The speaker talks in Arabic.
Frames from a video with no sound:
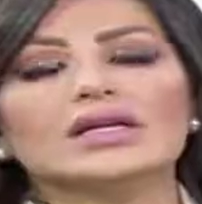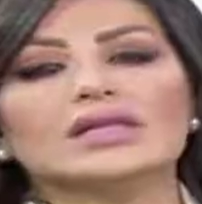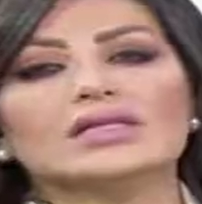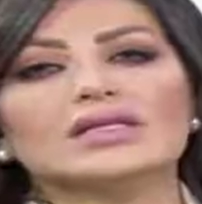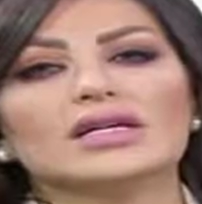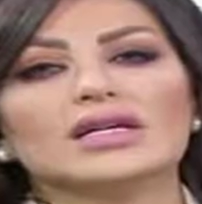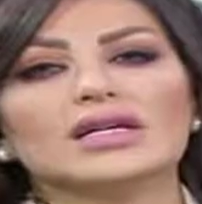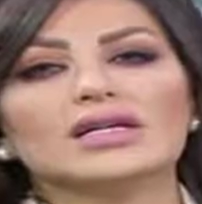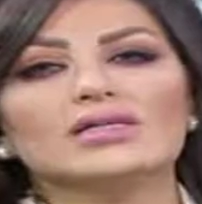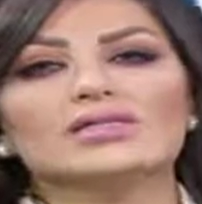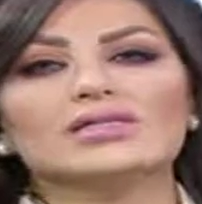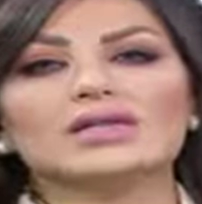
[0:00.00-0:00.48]

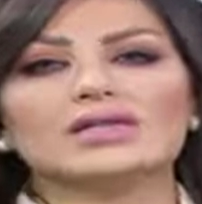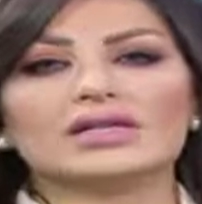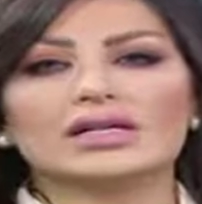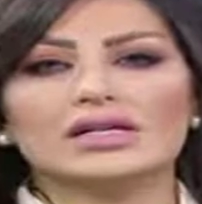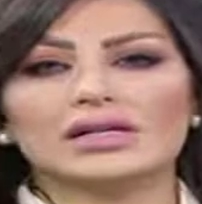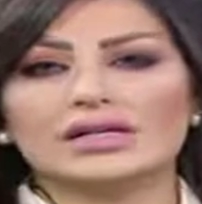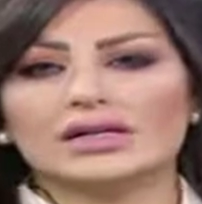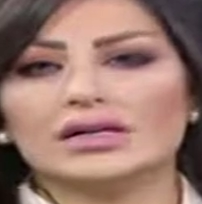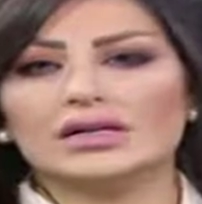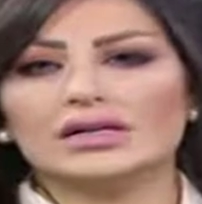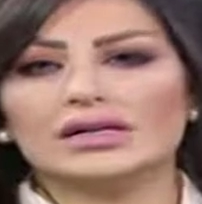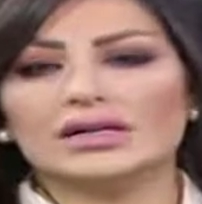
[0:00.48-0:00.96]
صحيفة
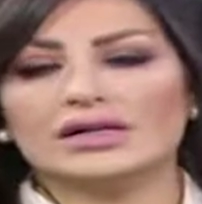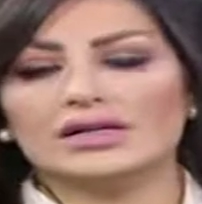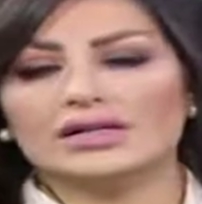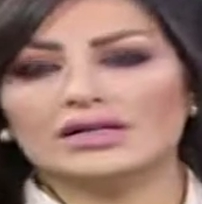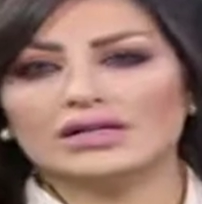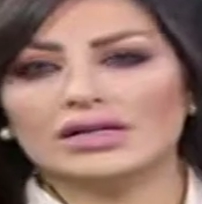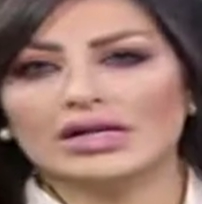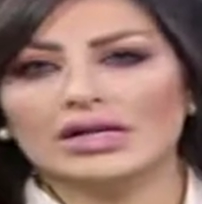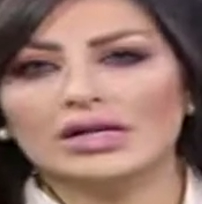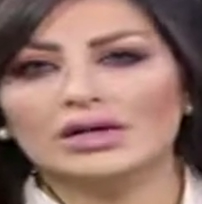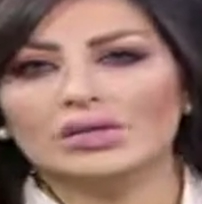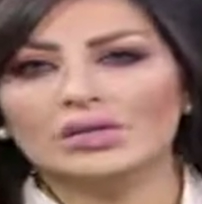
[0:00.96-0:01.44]
النهار
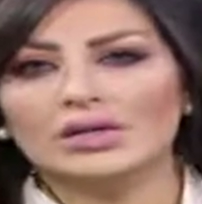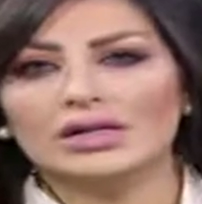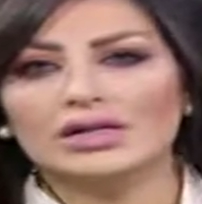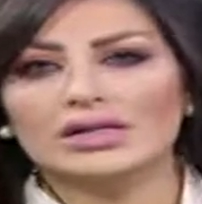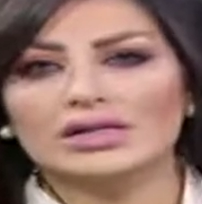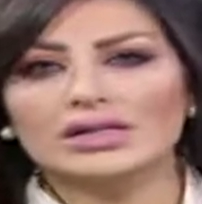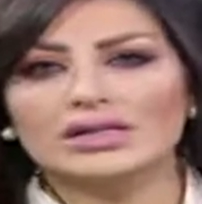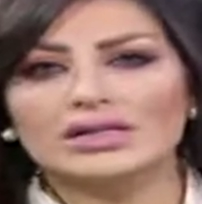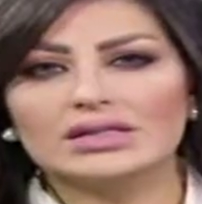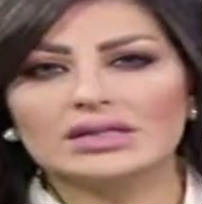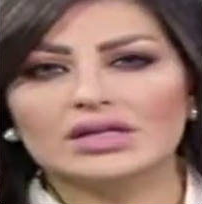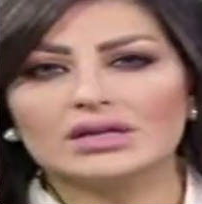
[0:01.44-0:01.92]
التي عنونت
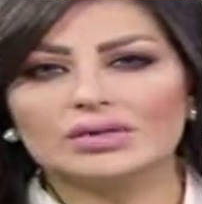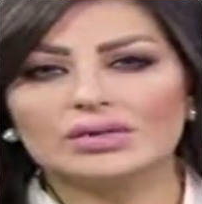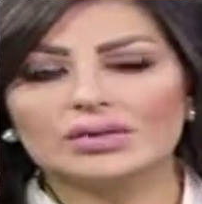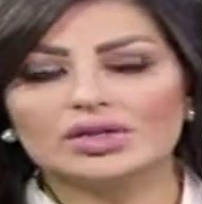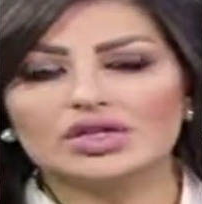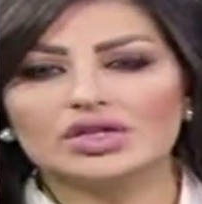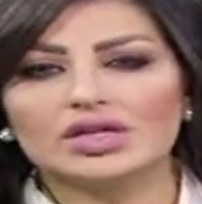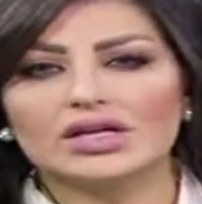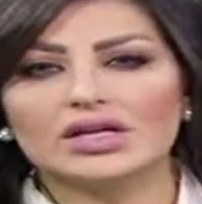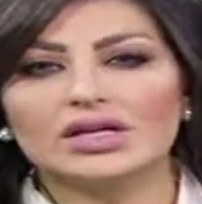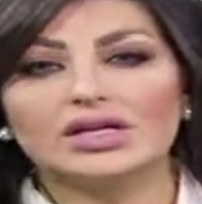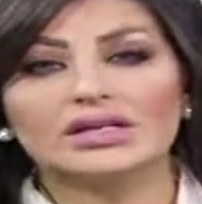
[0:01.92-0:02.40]
تسهيل
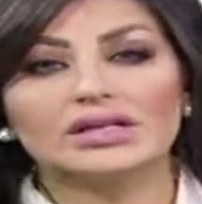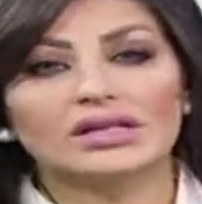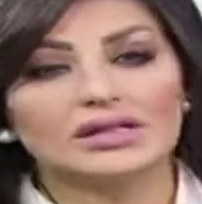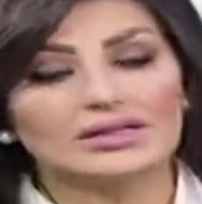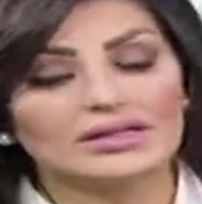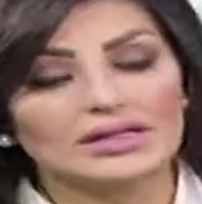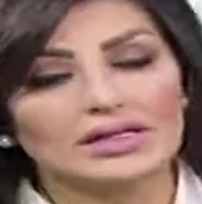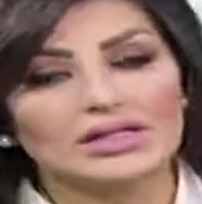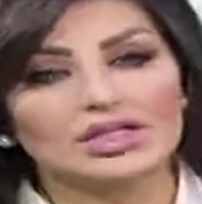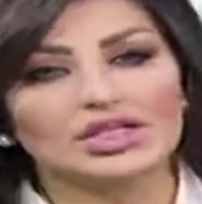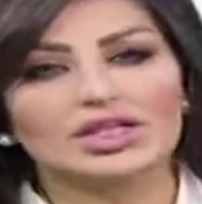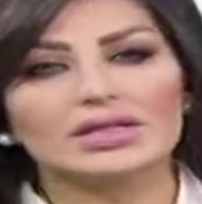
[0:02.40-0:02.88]
إجراءات
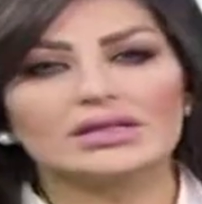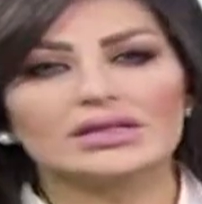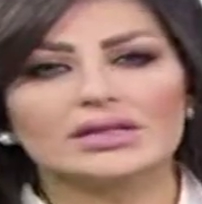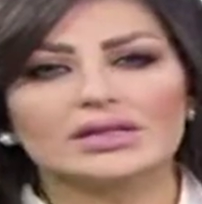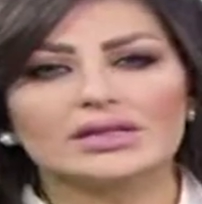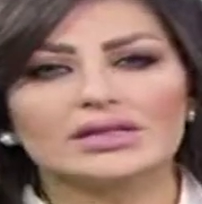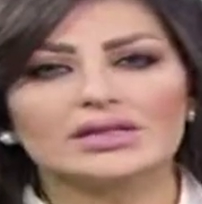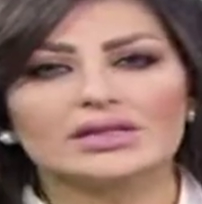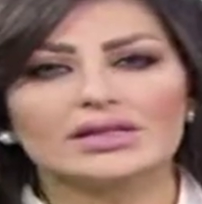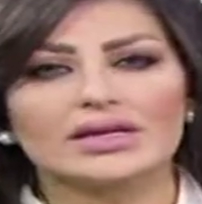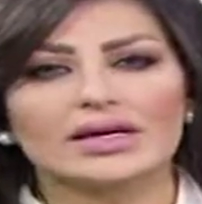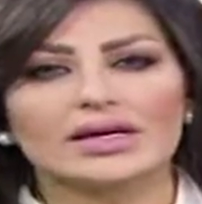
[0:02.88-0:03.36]
التأشيرة
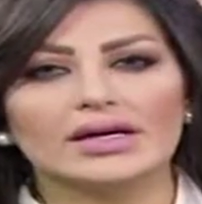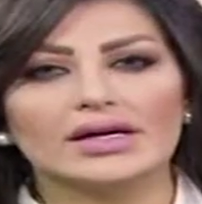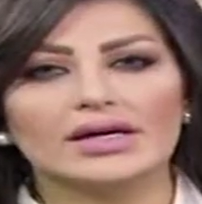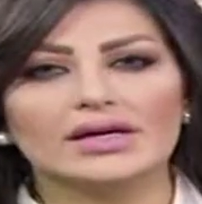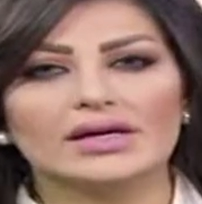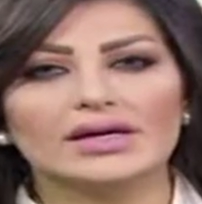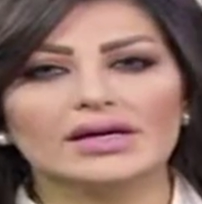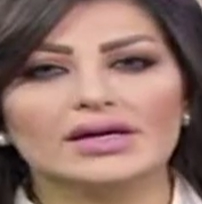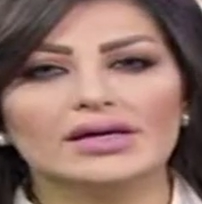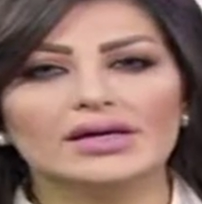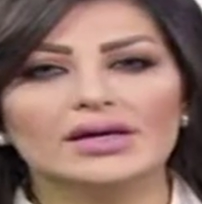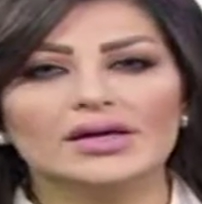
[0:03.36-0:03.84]

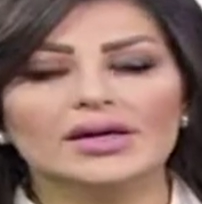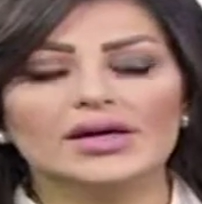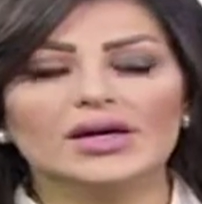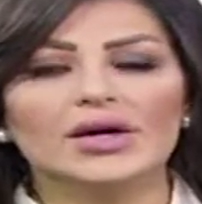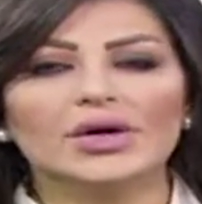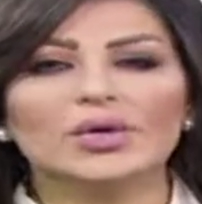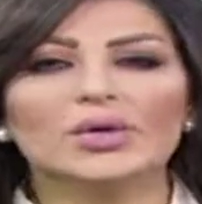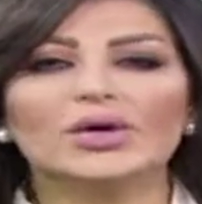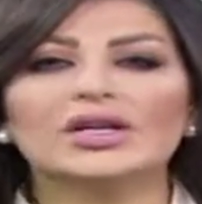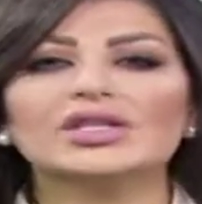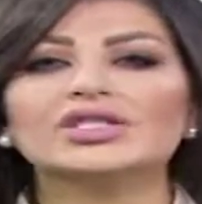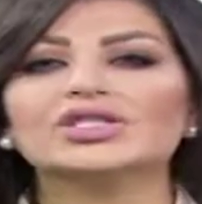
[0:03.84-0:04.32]
السياحية
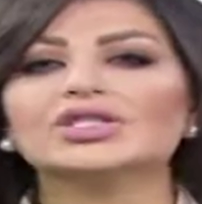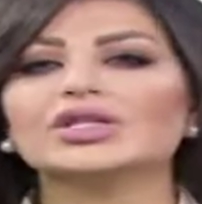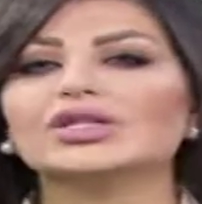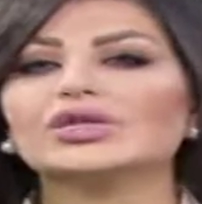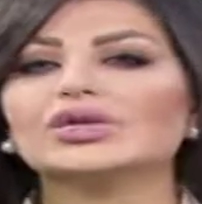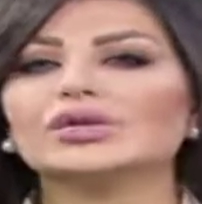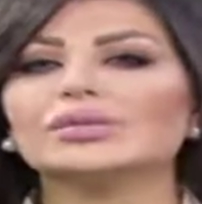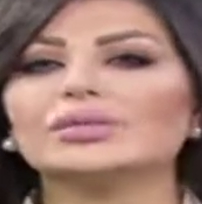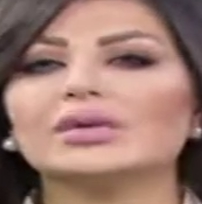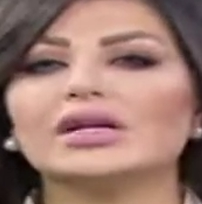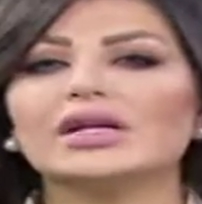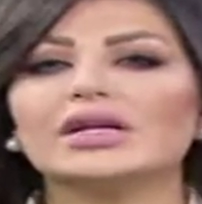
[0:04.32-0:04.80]
ولجنة
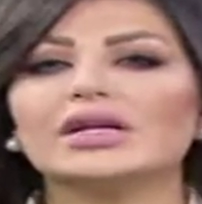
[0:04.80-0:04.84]
من